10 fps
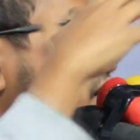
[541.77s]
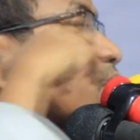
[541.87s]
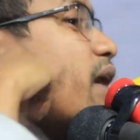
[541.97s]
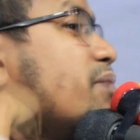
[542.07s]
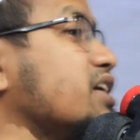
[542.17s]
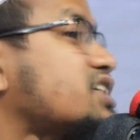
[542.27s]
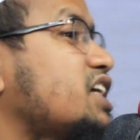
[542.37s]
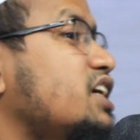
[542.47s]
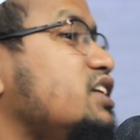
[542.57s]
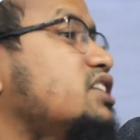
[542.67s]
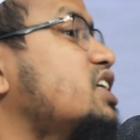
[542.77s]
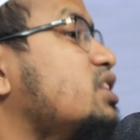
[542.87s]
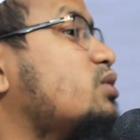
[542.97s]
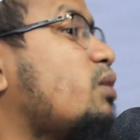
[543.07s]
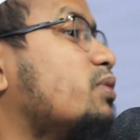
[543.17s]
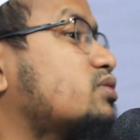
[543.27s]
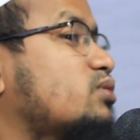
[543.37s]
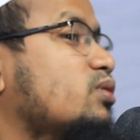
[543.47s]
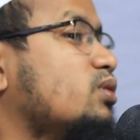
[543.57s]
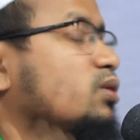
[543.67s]
কিভাবে সেই নিষিদ্ধ
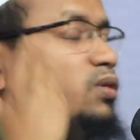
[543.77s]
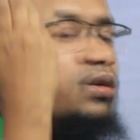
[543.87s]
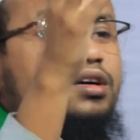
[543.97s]
বস্তুগুলো